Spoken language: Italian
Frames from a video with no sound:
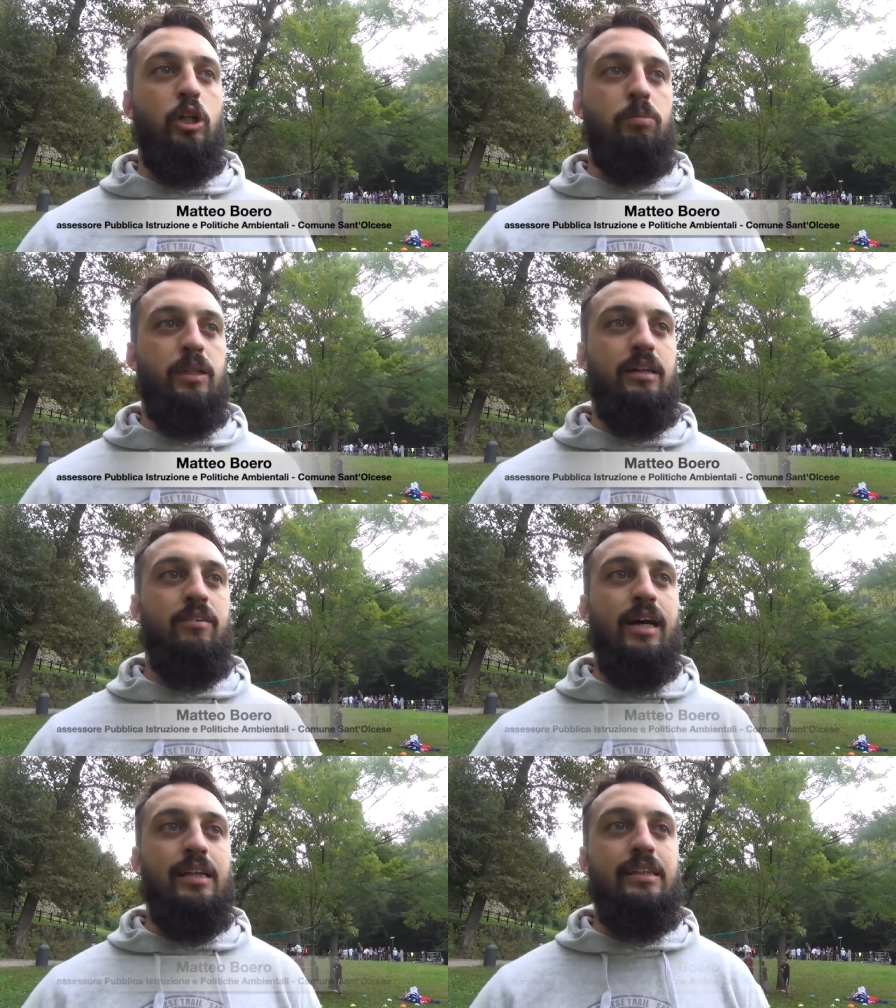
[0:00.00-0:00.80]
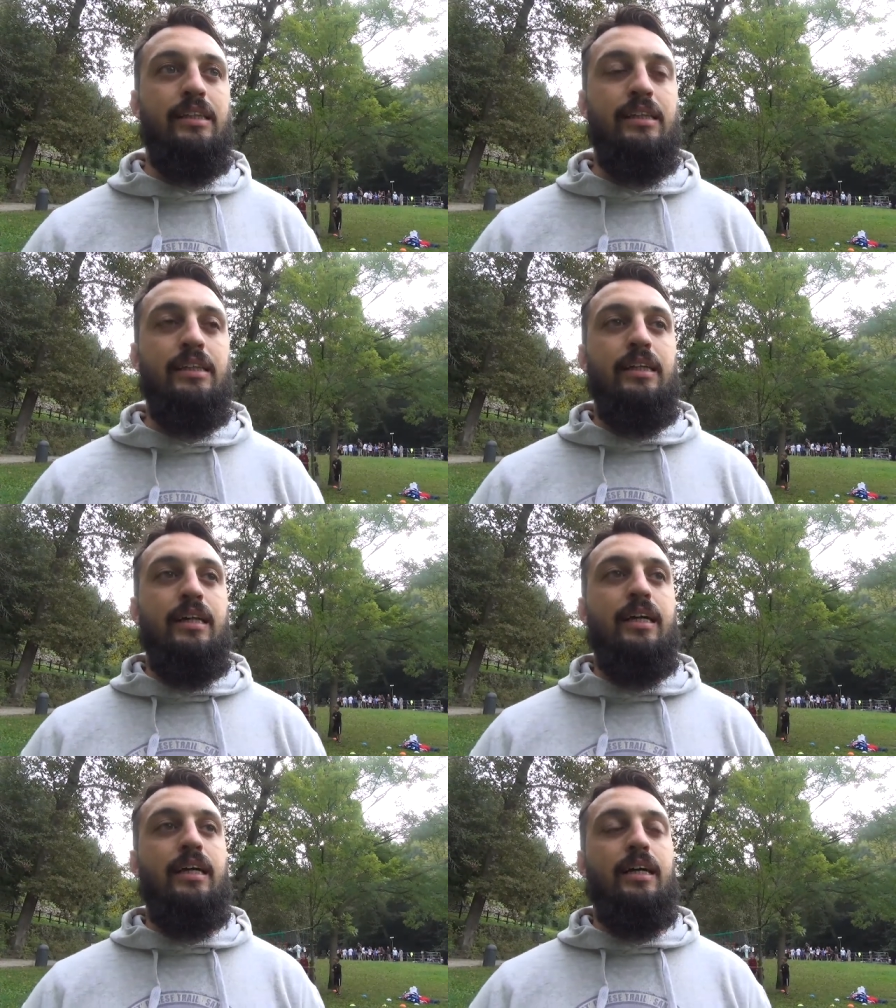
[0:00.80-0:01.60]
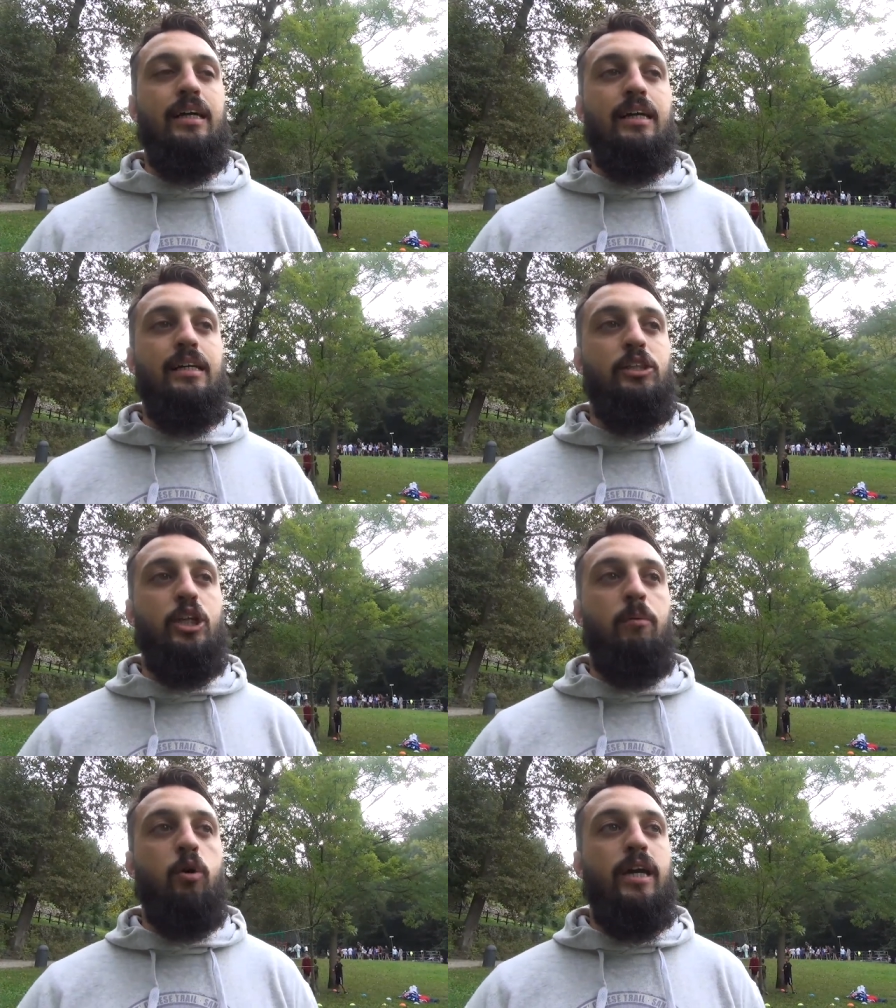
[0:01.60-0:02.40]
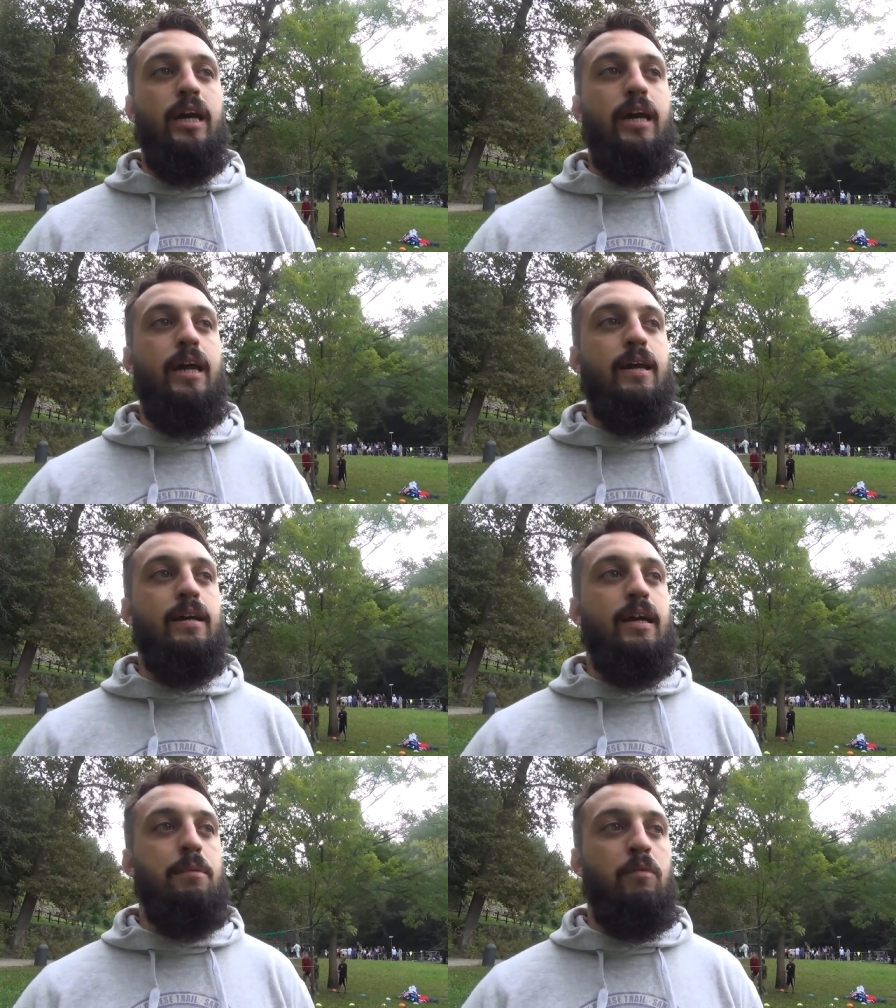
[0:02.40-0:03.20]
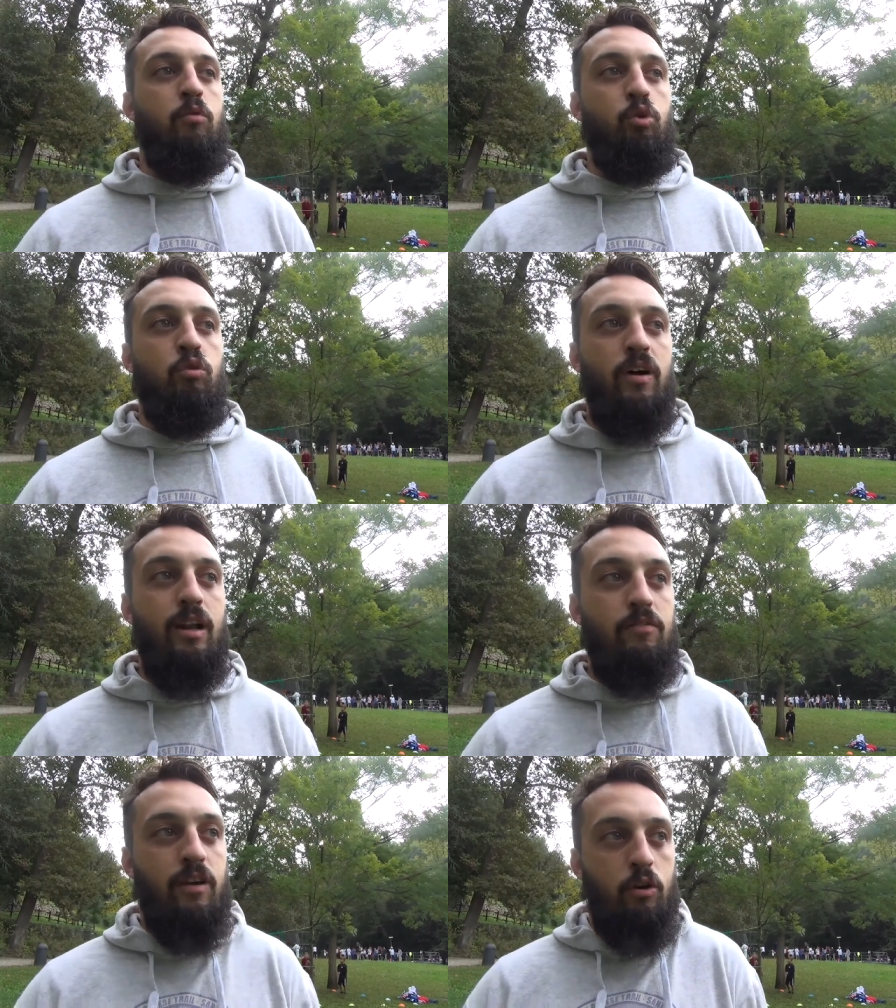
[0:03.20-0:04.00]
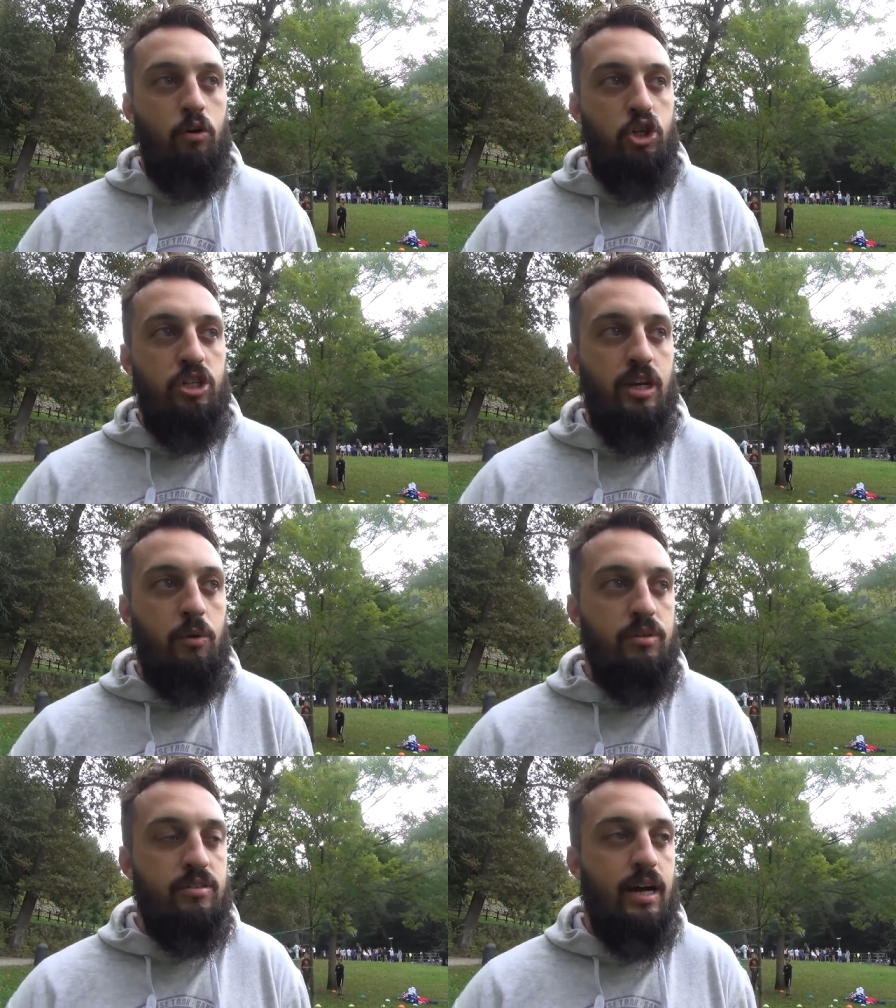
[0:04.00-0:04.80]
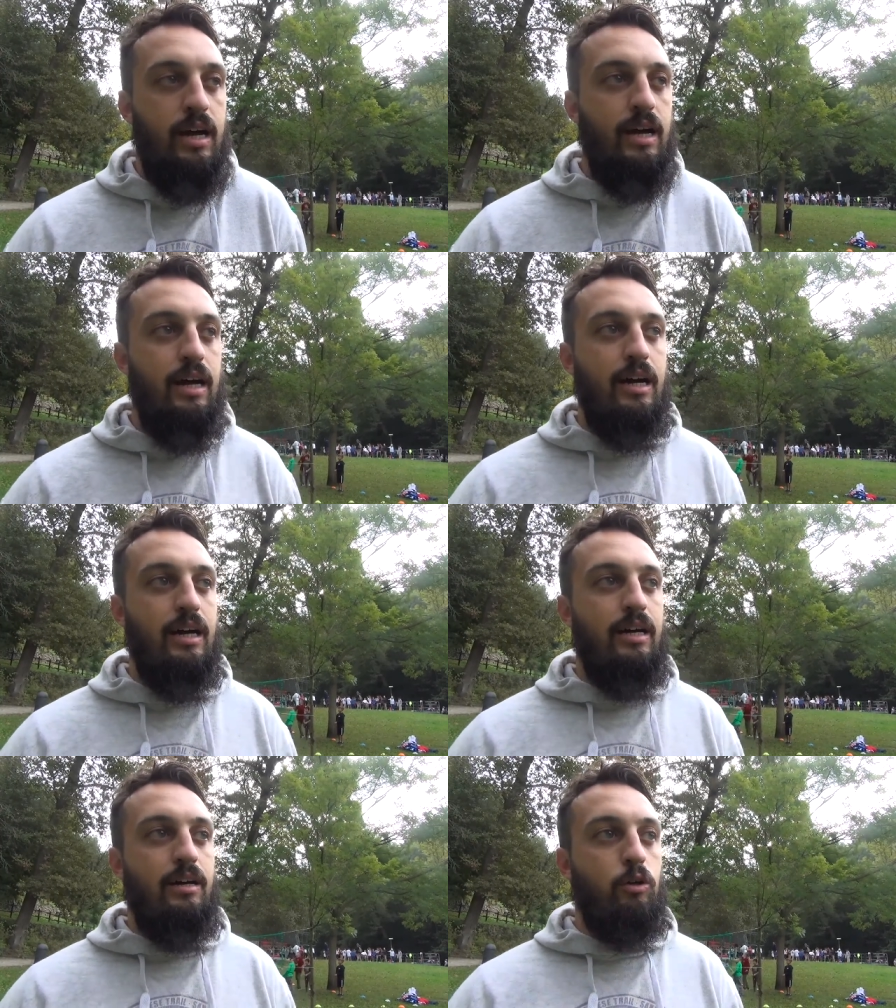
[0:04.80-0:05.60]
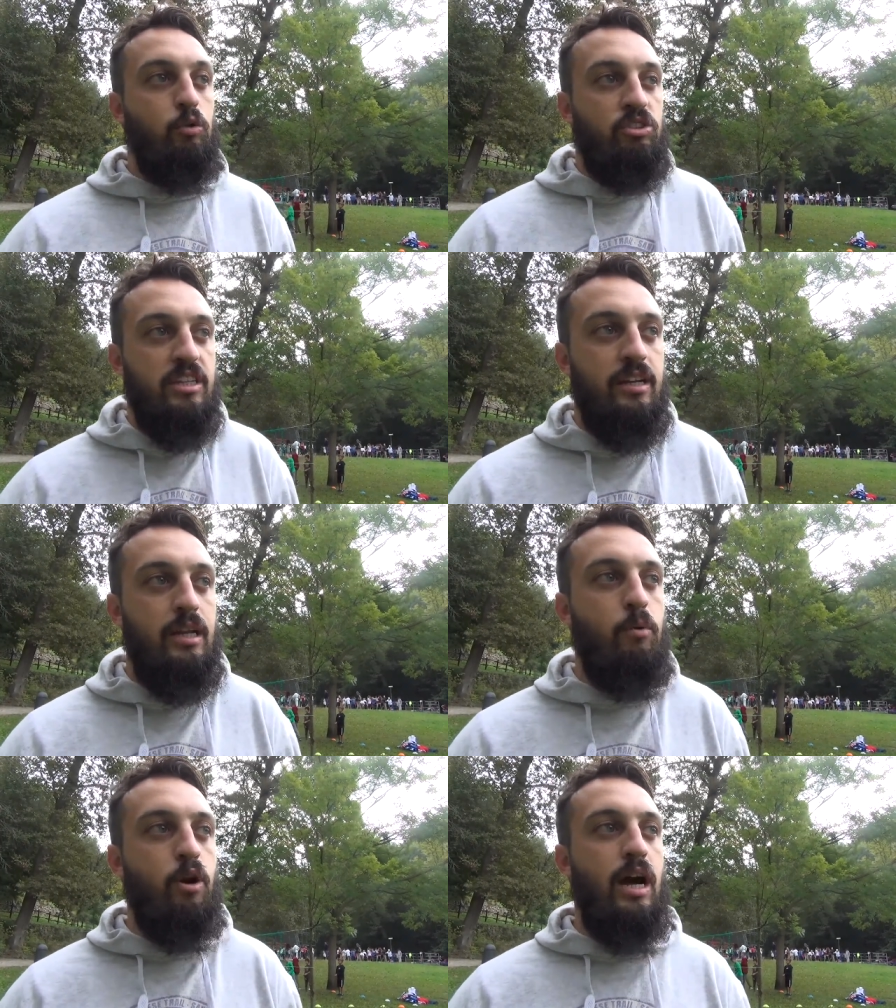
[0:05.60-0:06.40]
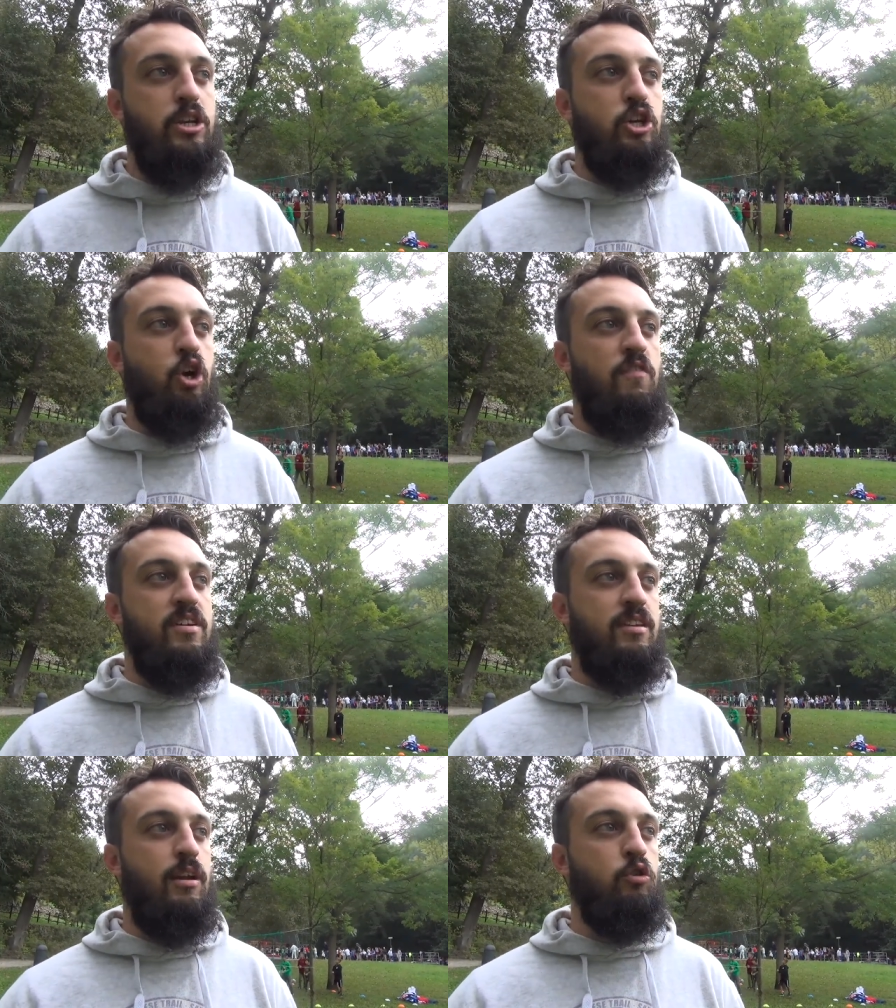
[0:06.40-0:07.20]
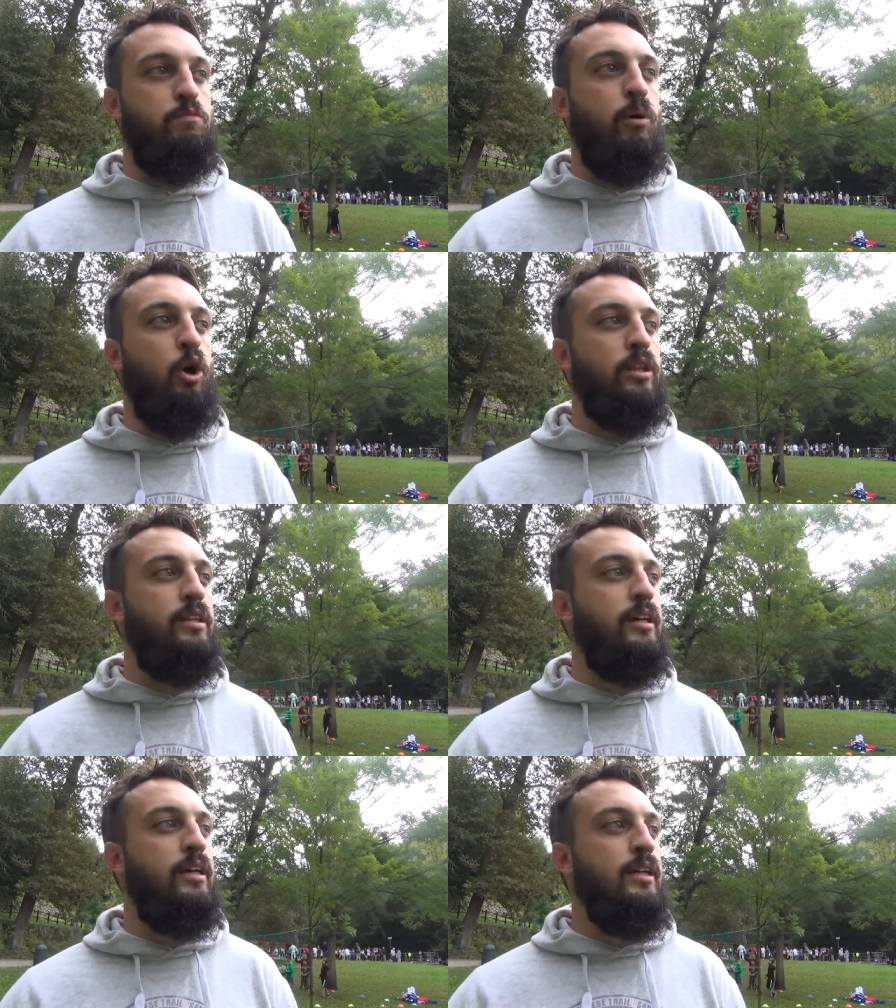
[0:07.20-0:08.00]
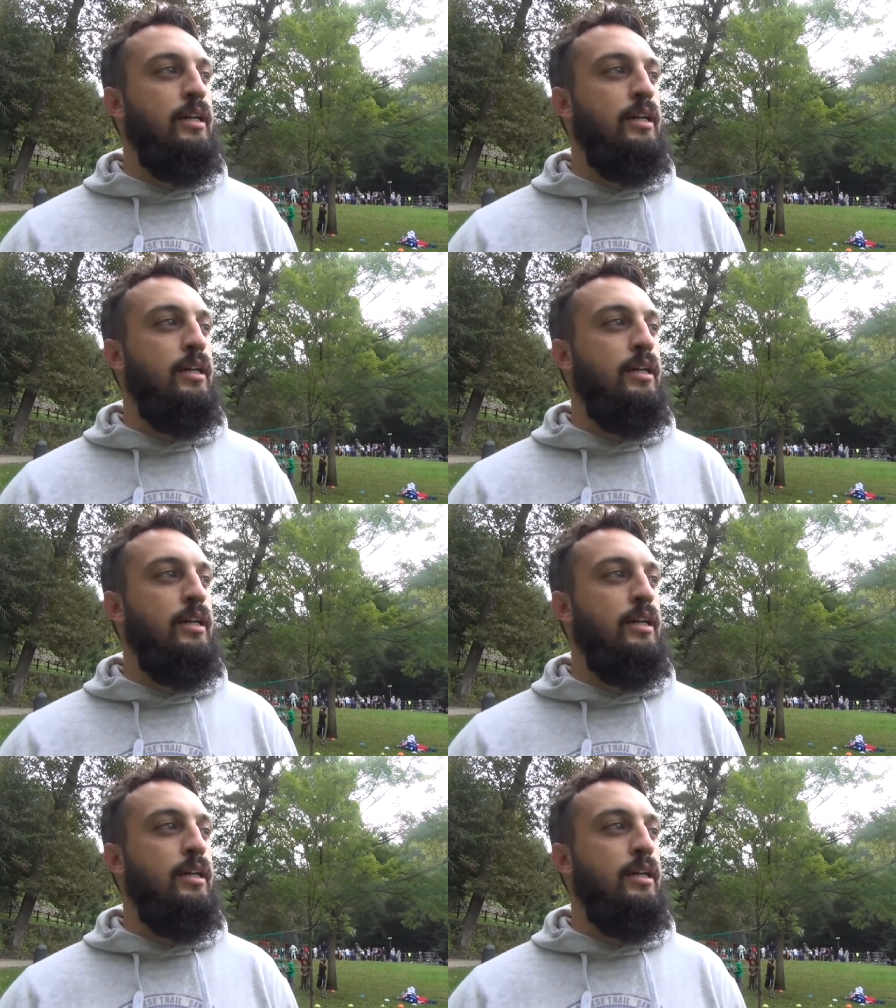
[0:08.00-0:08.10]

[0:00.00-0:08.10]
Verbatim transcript: portata avanti, eh, diciamo che eh, abbiamo voluto farle, fare coincidere questa, la consegna delle borracce con la festa dello sport eh,